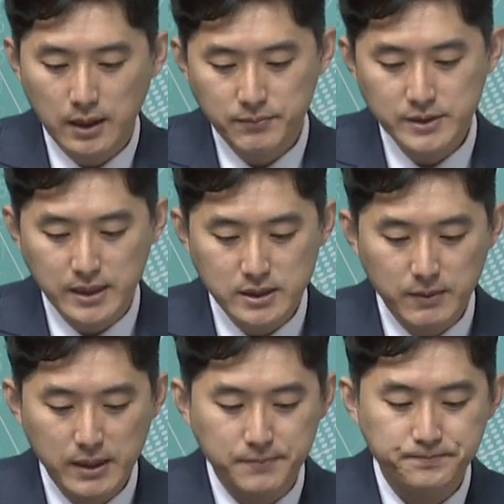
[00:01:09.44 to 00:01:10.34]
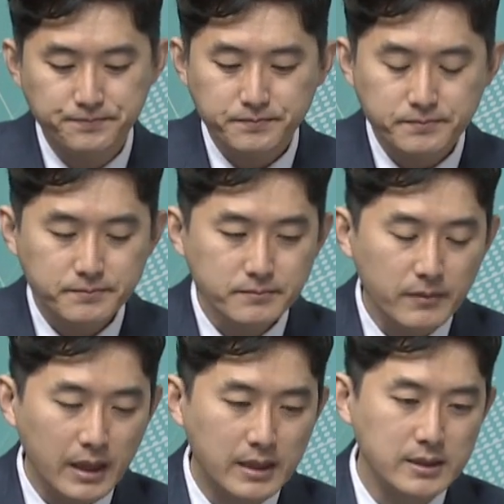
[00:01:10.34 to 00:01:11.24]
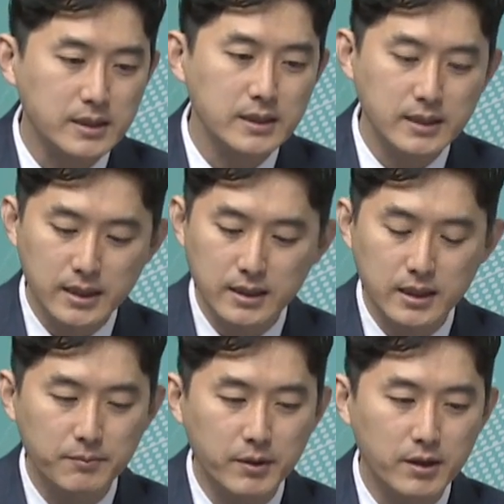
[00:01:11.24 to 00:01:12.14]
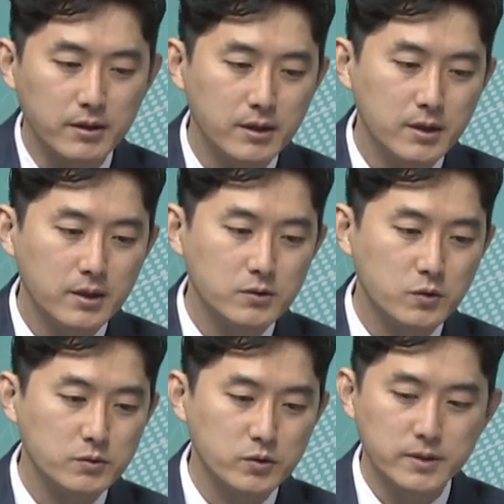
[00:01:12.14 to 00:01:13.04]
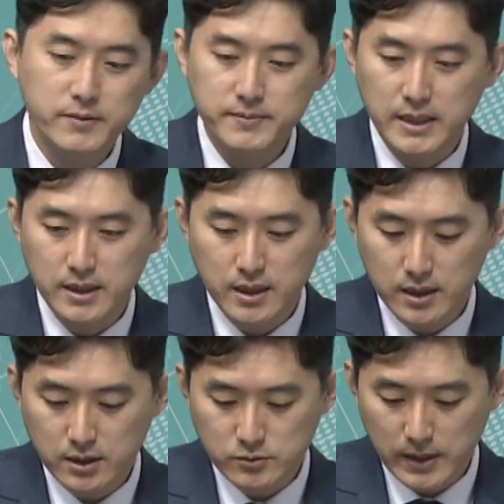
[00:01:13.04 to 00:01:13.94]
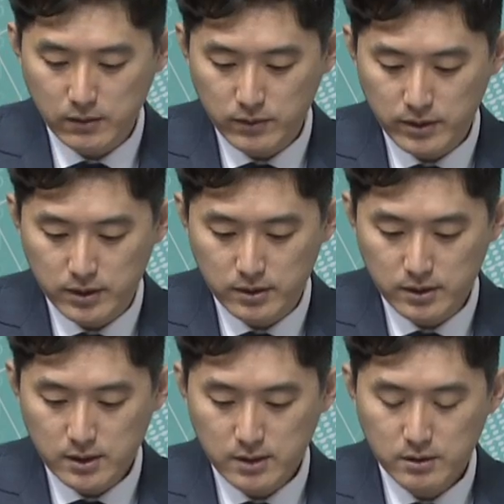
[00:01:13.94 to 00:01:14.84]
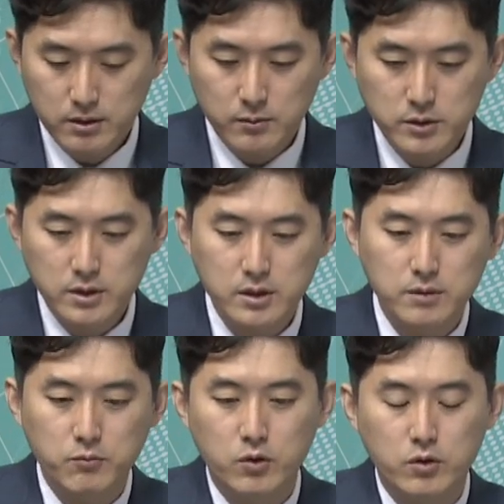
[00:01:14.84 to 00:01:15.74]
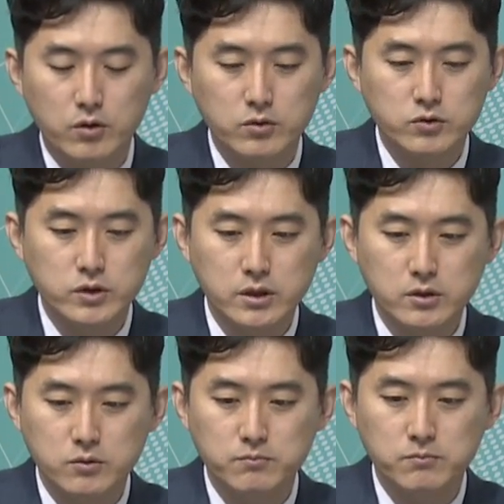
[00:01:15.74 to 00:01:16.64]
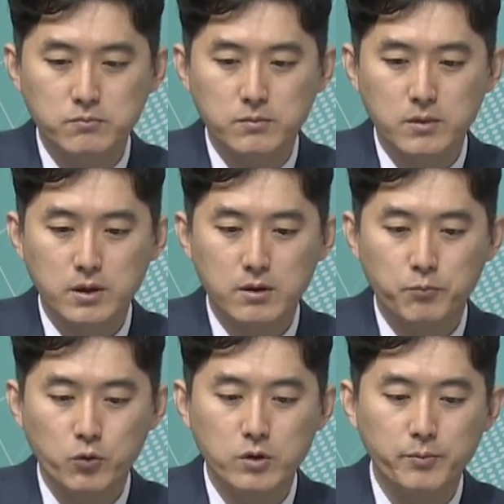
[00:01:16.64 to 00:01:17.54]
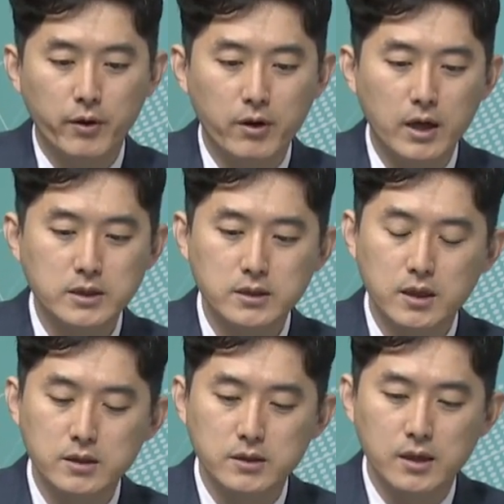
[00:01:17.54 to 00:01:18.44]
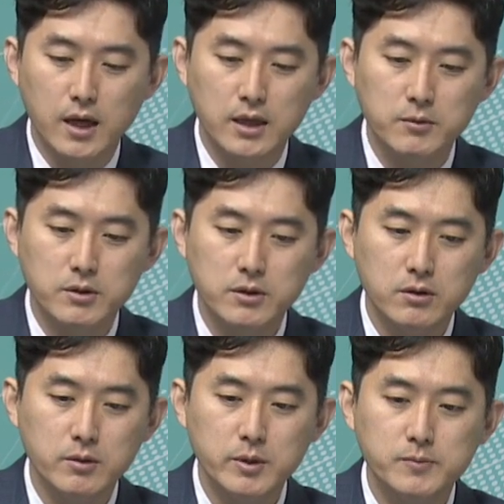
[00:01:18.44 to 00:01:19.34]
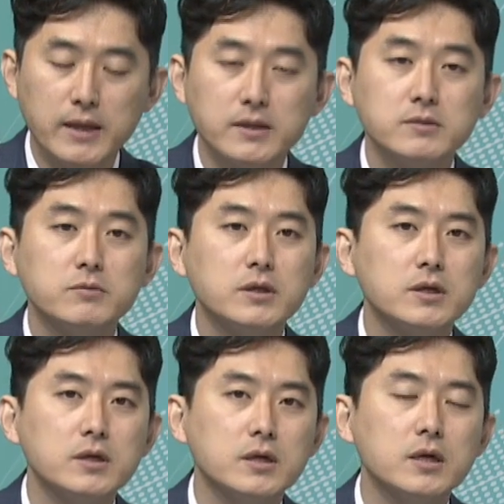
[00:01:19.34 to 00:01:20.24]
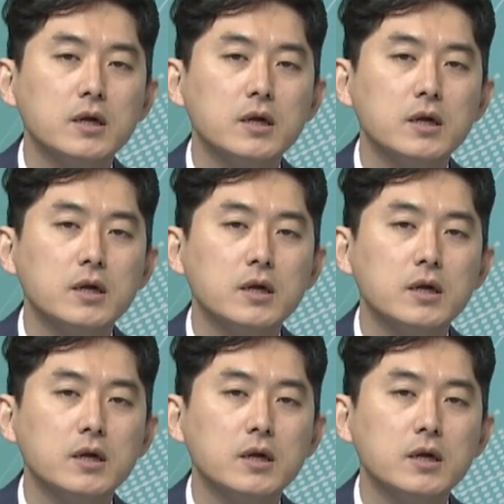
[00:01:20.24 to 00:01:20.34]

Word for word: 나쁘진 않지만 음. 그 자리를 이탈한다라면 조금 조심스럽지 않을까 생각을 하고 있어요. 네. 그럼 어쨌든 뭐 주식을 좀 포트를 변경하신다든가 음. 아니면 현금이 좀 많으신 분들은